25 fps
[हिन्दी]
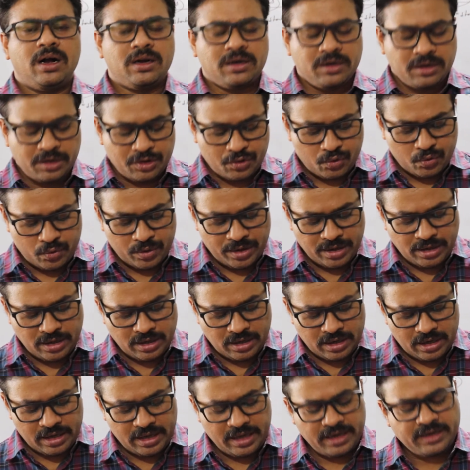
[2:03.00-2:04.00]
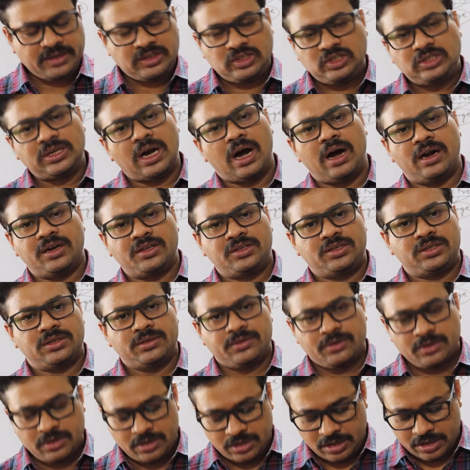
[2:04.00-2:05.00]
अगर कोई एक चार्ज
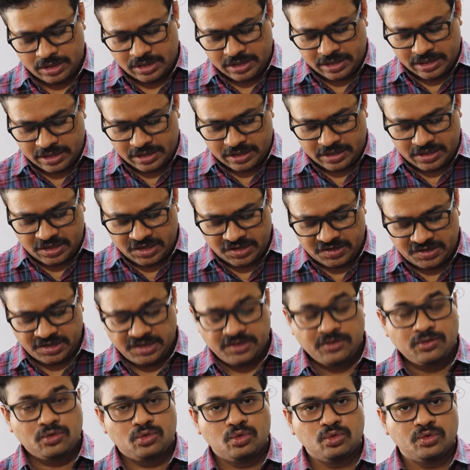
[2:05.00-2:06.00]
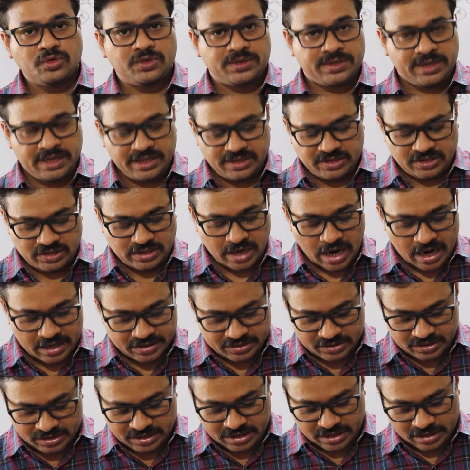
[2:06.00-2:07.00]
किसी दूसरे
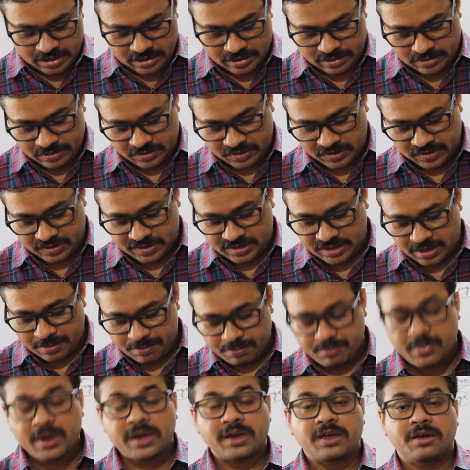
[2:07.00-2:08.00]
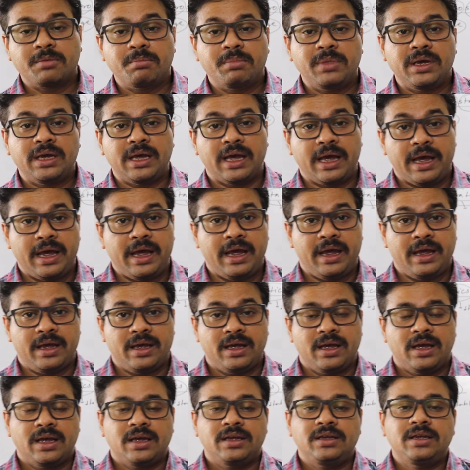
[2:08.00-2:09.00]
चार्ज के संपर्क में है
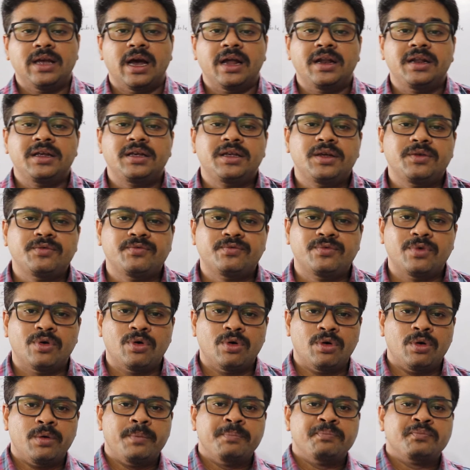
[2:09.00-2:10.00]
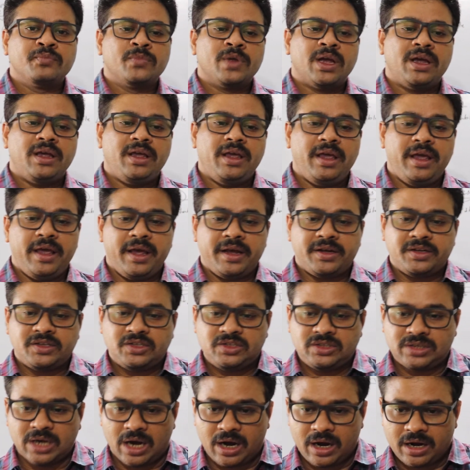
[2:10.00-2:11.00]
यानी कि वो एक
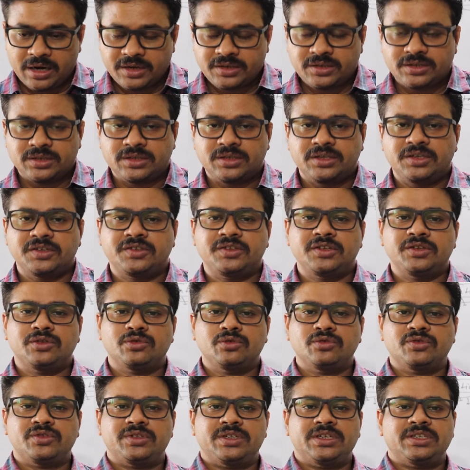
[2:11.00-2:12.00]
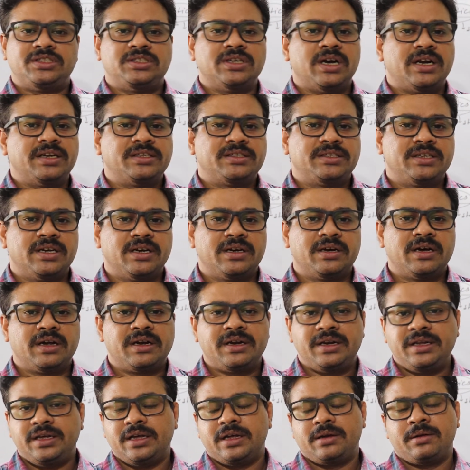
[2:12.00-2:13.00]
चार्ज किसी दूसरे चार्ज के अगर
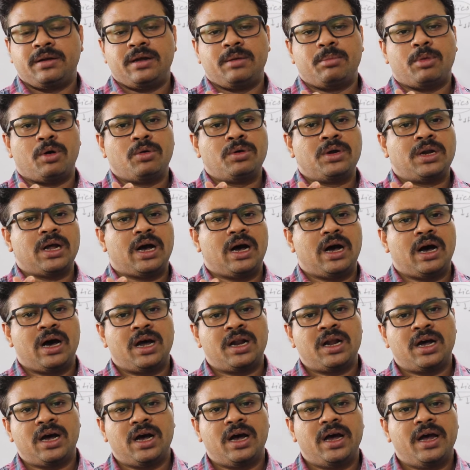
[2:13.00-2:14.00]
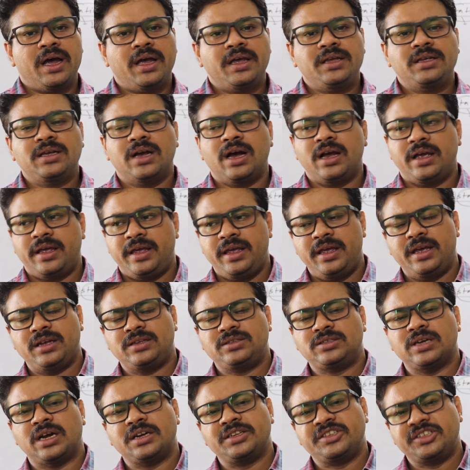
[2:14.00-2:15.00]
नियर अबाउट आ रहा है या
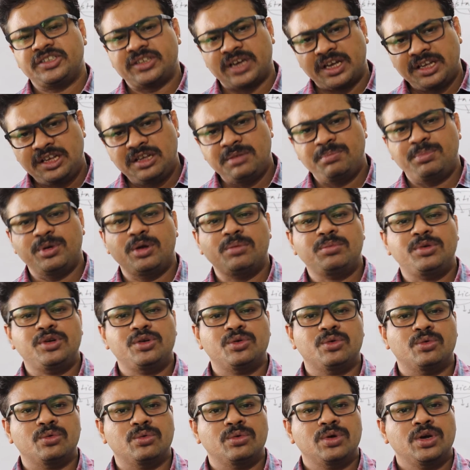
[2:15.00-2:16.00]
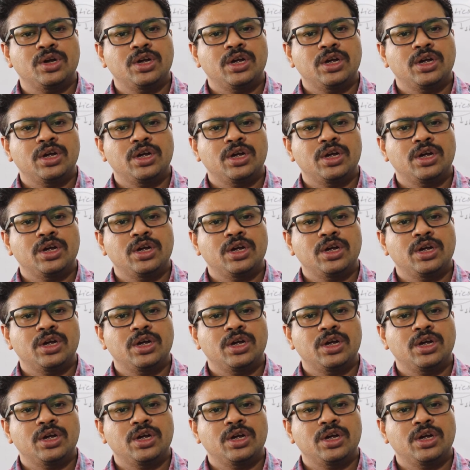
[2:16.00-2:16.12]
एक चार्ज कहीं पे भी हो